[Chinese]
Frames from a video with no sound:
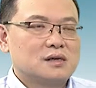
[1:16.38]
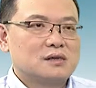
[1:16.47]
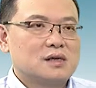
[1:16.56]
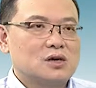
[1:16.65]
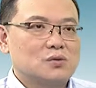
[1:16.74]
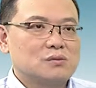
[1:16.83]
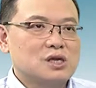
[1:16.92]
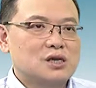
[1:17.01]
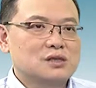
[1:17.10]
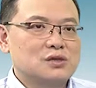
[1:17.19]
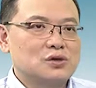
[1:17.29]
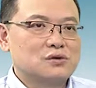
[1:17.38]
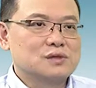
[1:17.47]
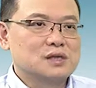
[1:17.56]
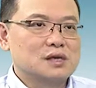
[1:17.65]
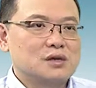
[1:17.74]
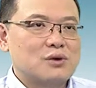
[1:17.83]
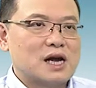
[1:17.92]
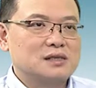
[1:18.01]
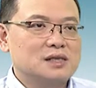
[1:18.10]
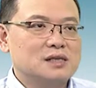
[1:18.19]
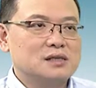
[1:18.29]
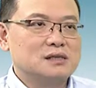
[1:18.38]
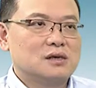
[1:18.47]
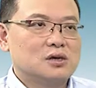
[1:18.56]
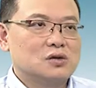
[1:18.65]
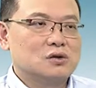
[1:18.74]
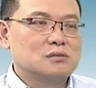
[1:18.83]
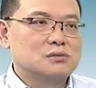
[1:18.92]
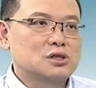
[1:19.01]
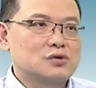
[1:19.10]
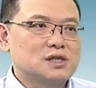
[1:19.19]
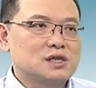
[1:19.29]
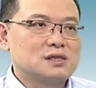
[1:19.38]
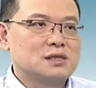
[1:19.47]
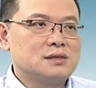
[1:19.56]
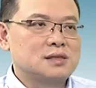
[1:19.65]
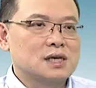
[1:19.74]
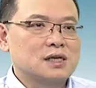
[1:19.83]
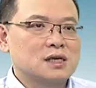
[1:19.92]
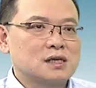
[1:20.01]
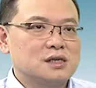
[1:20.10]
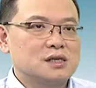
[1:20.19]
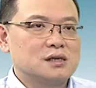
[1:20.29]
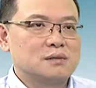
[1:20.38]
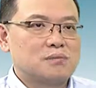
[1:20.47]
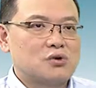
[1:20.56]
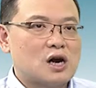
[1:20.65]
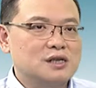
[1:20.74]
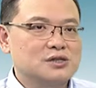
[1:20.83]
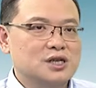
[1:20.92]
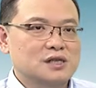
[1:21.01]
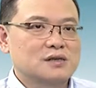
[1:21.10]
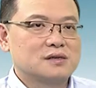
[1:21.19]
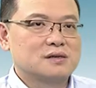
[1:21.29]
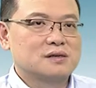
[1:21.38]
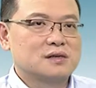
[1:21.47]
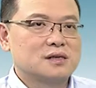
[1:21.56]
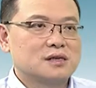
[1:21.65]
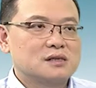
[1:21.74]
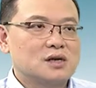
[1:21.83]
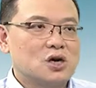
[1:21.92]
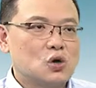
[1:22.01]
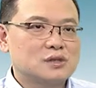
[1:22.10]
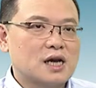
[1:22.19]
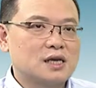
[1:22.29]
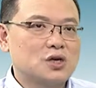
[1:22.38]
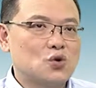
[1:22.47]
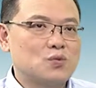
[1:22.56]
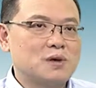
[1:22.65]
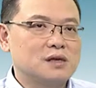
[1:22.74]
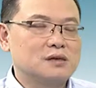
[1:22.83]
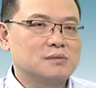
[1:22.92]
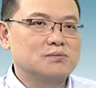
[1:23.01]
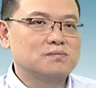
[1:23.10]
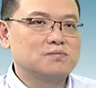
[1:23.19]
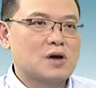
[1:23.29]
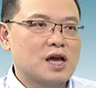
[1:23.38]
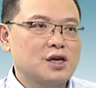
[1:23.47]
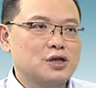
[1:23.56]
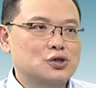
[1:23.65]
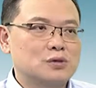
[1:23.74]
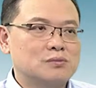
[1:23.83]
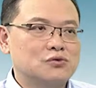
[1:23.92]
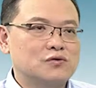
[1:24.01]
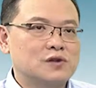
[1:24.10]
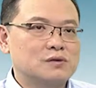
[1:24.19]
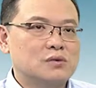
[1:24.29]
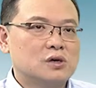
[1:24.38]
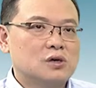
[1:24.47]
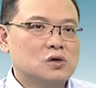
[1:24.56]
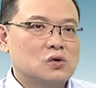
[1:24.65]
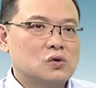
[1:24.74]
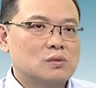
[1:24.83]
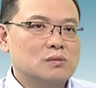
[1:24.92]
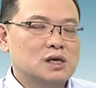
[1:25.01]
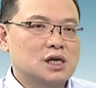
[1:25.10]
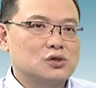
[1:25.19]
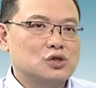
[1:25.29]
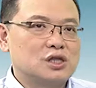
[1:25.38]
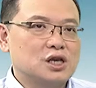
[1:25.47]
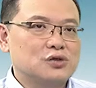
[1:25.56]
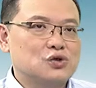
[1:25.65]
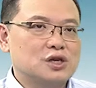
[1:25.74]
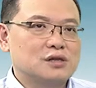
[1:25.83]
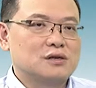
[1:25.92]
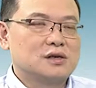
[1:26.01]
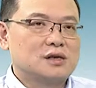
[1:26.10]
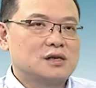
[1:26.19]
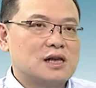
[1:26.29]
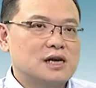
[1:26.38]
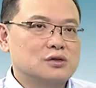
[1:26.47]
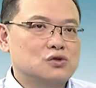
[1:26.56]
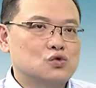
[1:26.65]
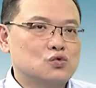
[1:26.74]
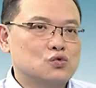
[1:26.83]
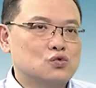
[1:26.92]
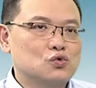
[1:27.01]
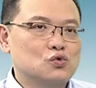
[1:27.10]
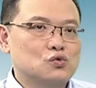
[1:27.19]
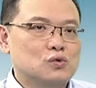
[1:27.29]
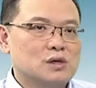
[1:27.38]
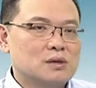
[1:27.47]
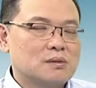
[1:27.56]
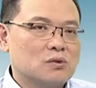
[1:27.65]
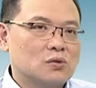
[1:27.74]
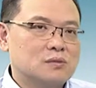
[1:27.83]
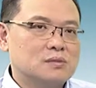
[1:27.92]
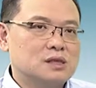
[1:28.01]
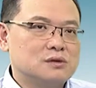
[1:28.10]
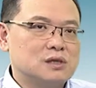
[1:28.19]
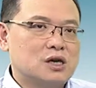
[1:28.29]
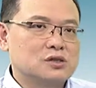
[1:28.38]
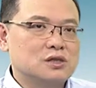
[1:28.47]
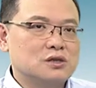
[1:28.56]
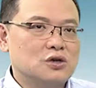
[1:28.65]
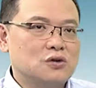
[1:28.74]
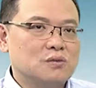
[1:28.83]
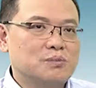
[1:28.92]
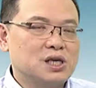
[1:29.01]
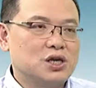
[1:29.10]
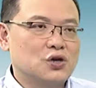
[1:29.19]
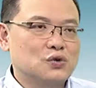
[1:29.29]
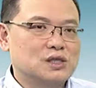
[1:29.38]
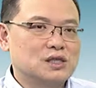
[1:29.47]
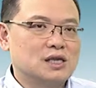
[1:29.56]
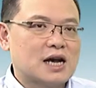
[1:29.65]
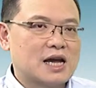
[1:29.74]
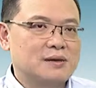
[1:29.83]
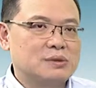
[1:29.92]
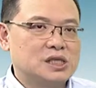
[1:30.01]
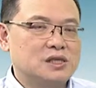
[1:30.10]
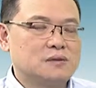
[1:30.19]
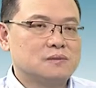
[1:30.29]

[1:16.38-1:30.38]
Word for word: 那我们要使用这个软体，我们首先新增一个 project，然后在右边的 ah 部分，我们可以去点选来输入我们要使用 PLC 的 IP。